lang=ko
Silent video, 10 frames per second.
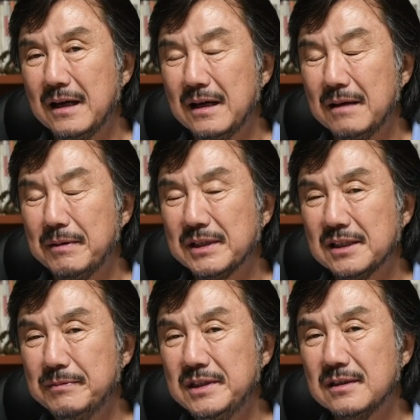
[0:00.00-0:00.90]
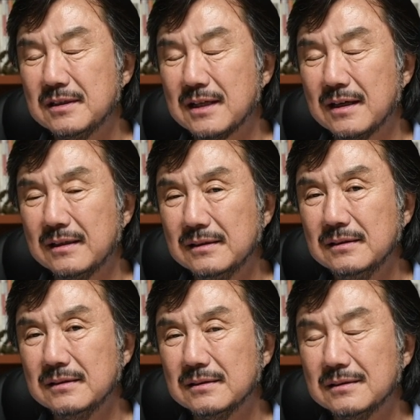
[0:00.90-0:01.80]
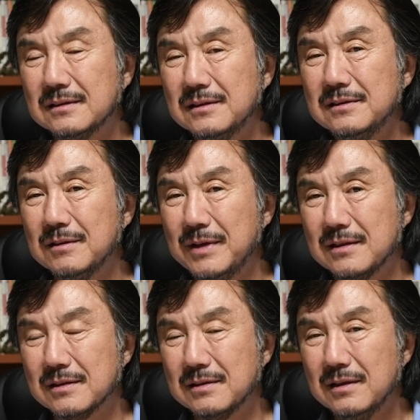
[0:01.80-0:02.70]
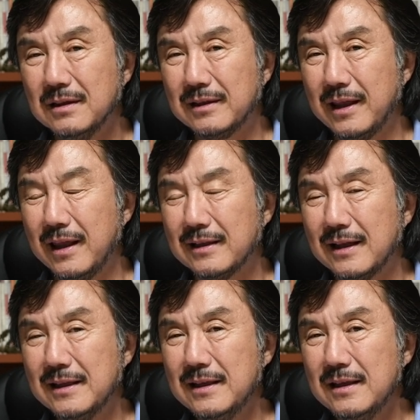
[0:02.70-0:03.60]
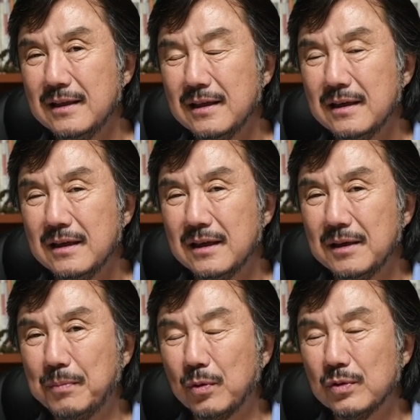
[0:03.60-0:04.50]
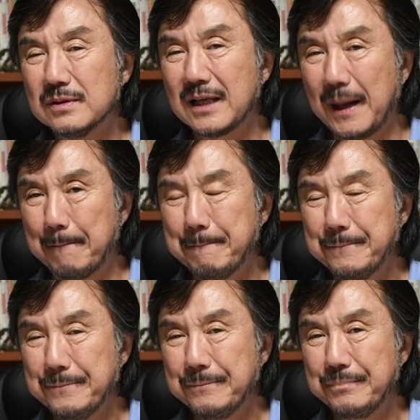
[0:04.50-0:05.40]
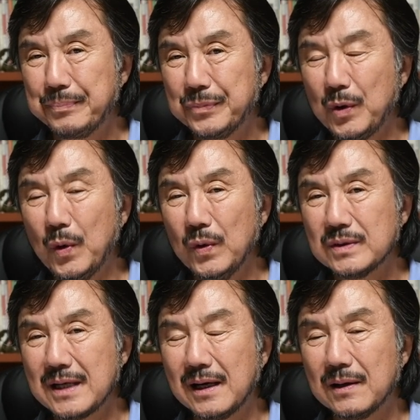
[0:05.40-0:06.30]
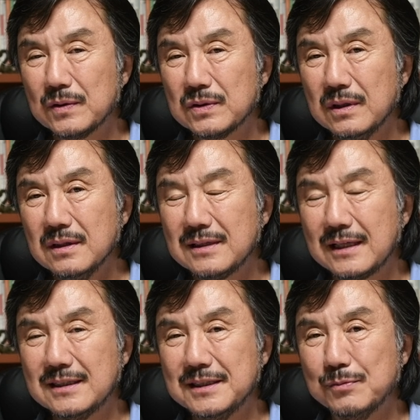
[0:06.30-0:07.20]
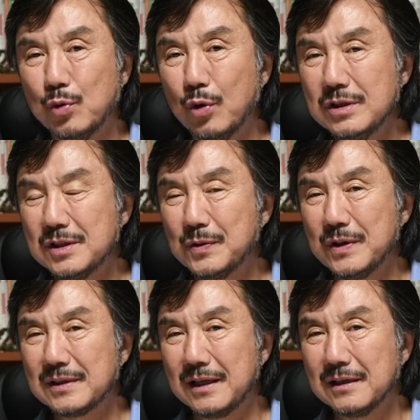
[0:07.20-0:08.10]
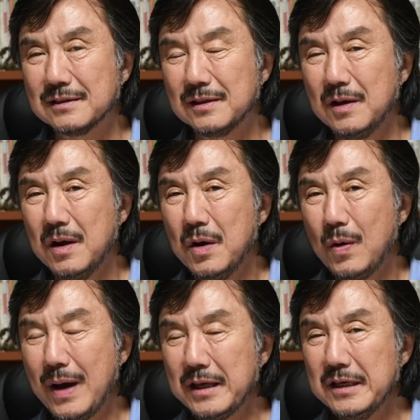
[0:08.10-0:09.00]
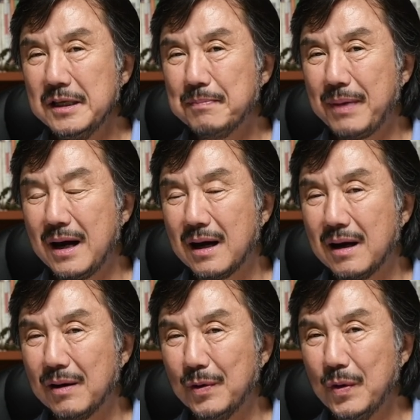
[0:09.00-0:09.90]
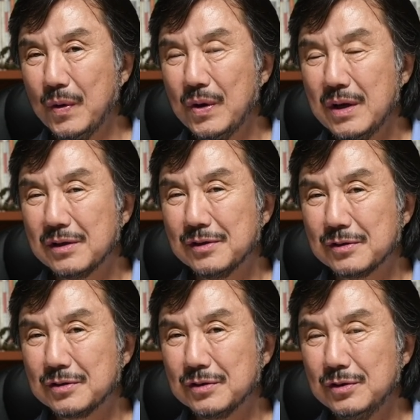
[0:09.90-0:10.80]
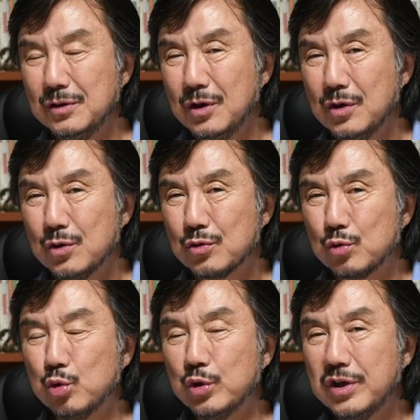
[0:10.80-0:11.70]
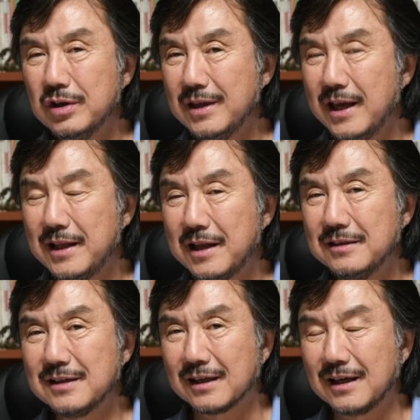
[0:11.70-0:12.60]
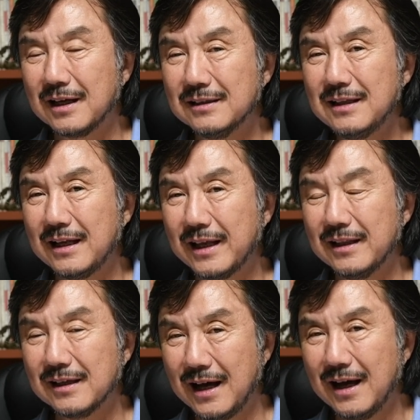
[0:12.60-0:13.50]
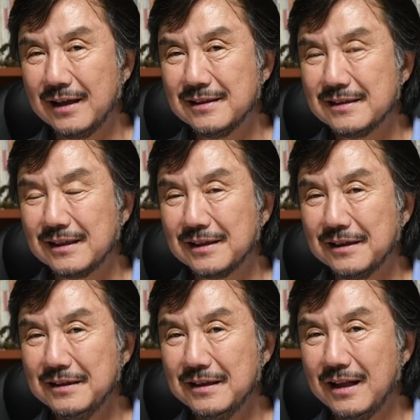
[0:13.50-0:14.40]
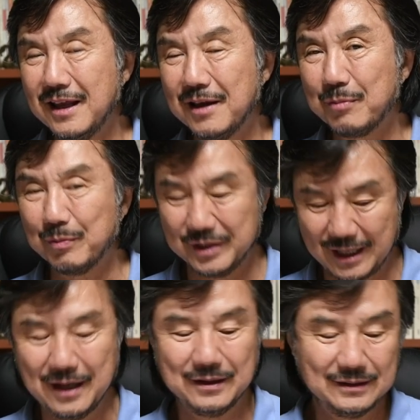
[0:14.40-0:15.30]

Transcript: 아마 서민정 작가는 그런 점에 있어서 대단히 예, 보는 사람 또 작가로서 자신이 뭘 찍고 있다는 것을 확연히 파악하고 그것을 구현해내는 작가가는 아니겠는가 이런 생각을 해봅니다.